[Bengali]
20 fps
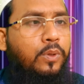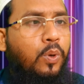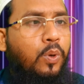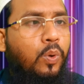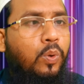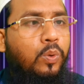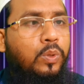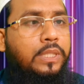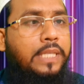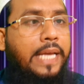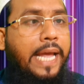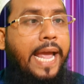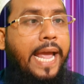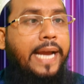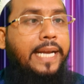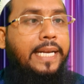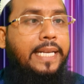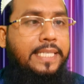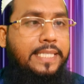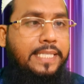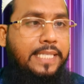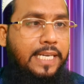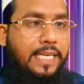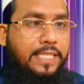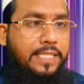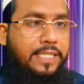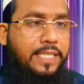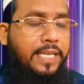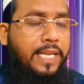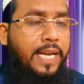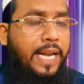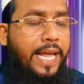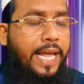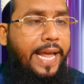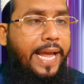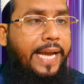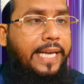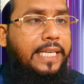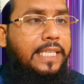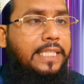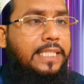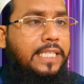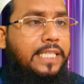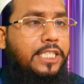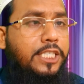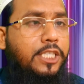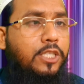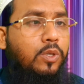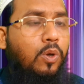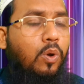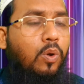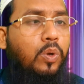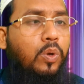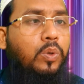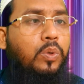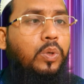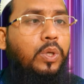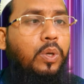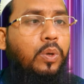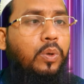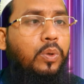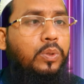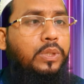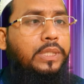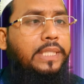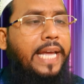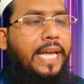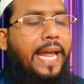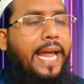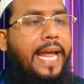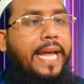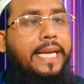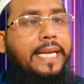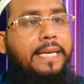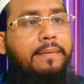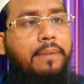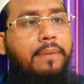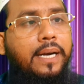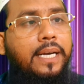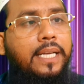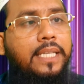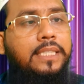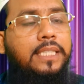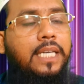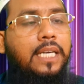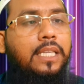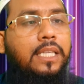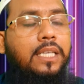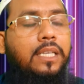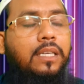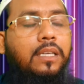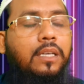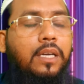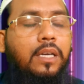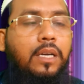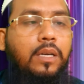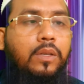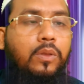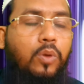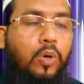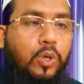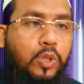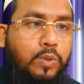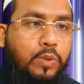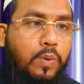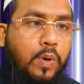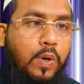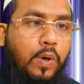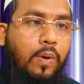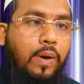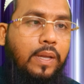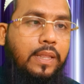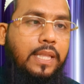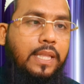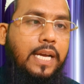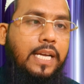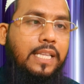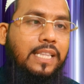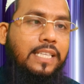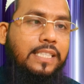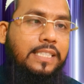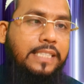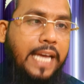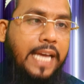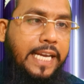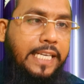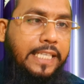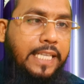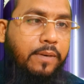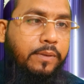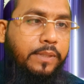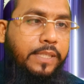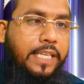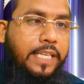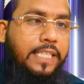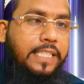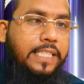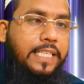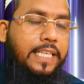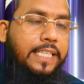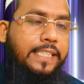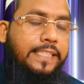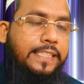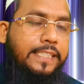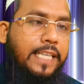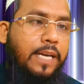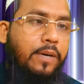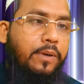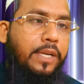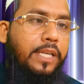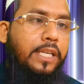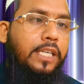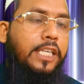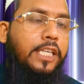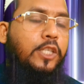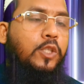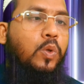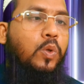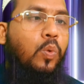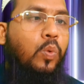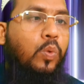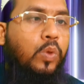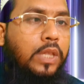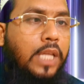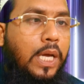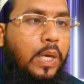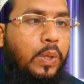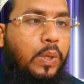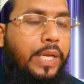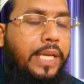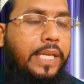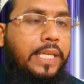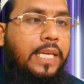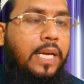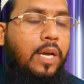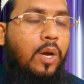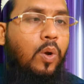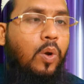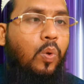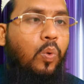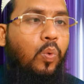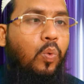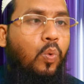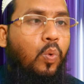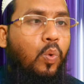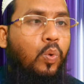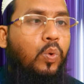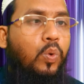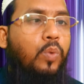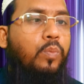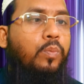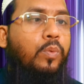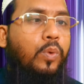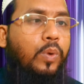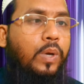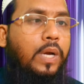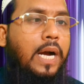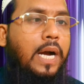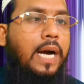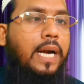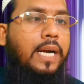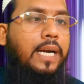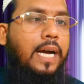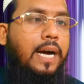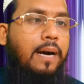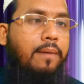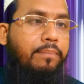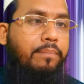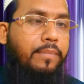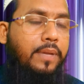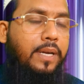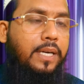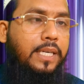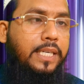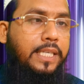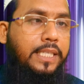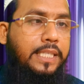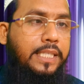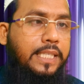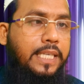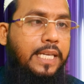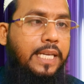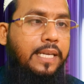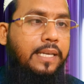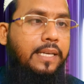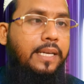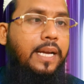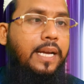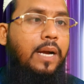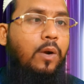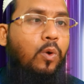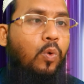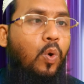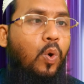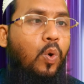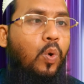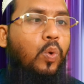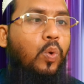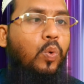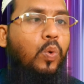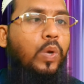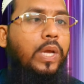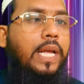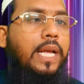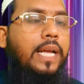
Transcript: ধরুন যে অ্যাগনাস কাস্ট অ্যাগনাস কাস্টের লক্ষণগুলি হলো যে একেবারেই যাদের ধ্বজভঙ্গ অর্থাৎ চাহিদাও নেই ইচ্ছাও নেই লিঙ্গ উত্থারও নেই কোনো প্রকার আপনার লিঙ্গে কখনোই